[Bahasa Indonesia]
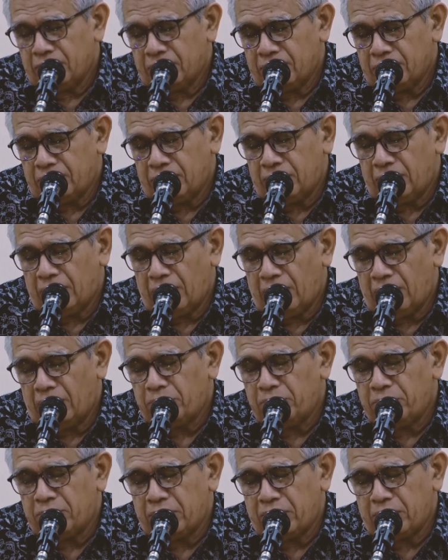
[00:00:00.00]
di
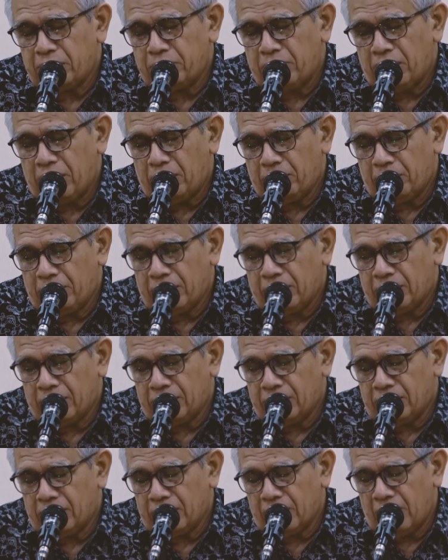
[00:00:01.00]
dalam menerima
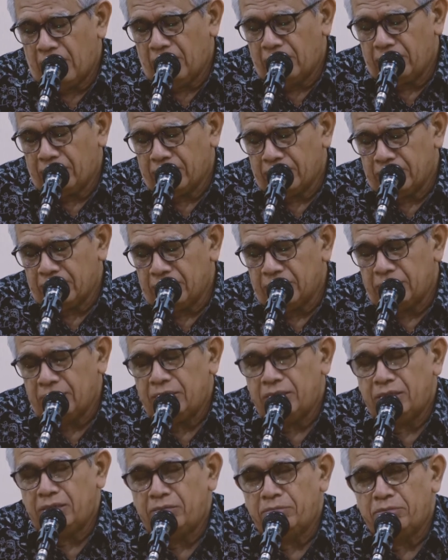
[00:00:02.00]
amanah dari Allah
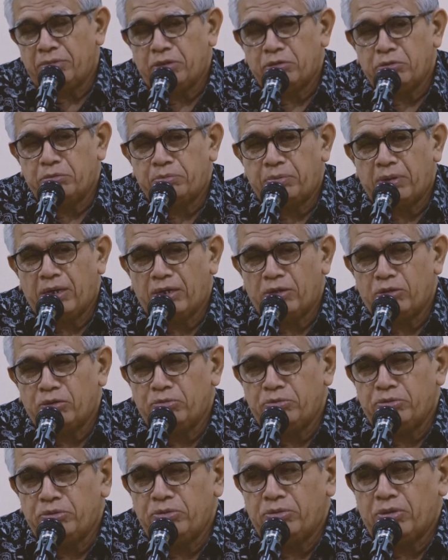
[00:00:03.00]
ini berupa
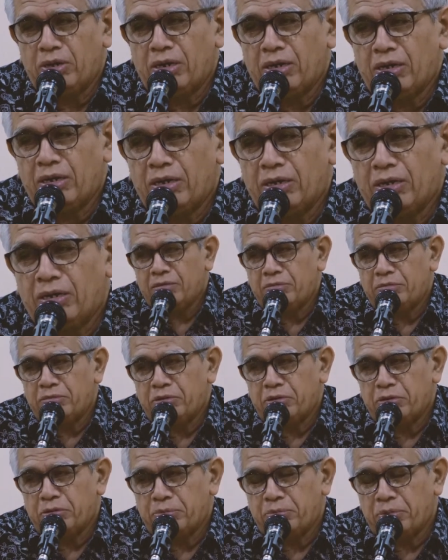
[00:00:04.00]
nubuah,
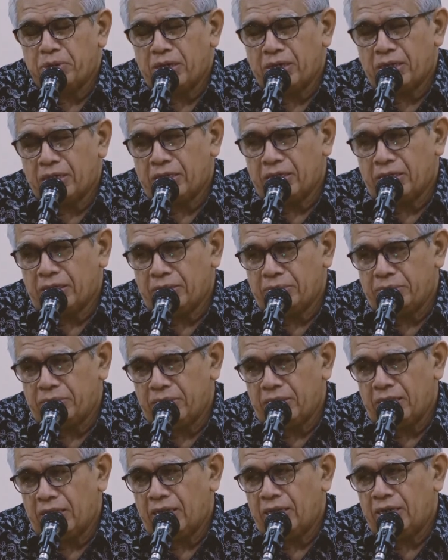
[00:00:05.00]
berupa
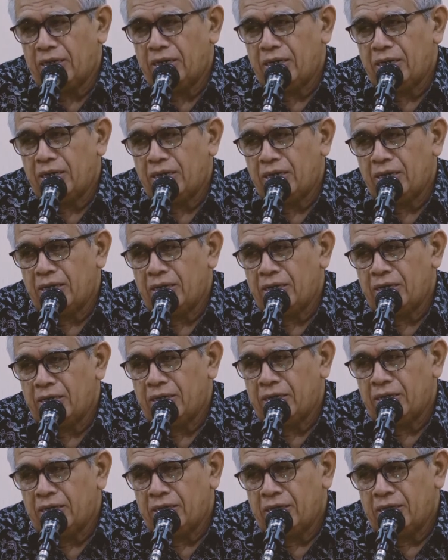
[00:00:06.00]
kenabian
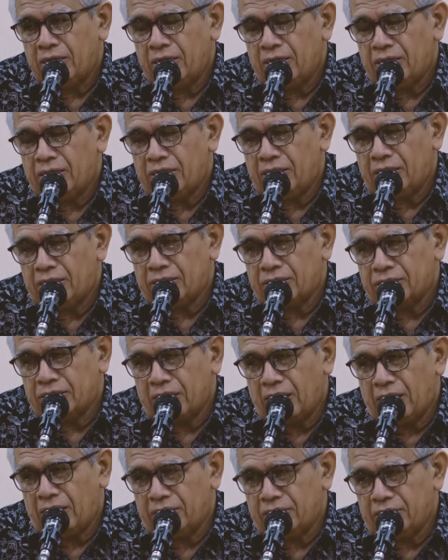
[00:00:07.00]
dan
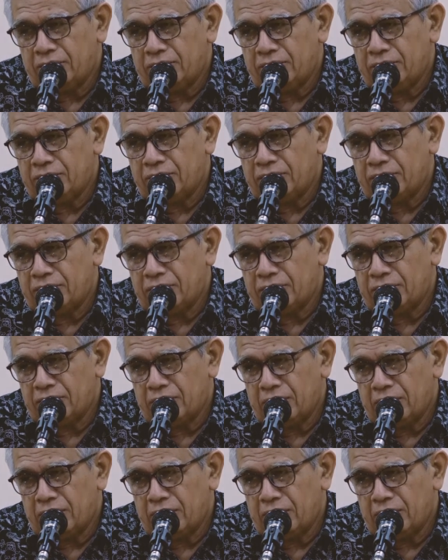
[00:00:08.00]
sekaligus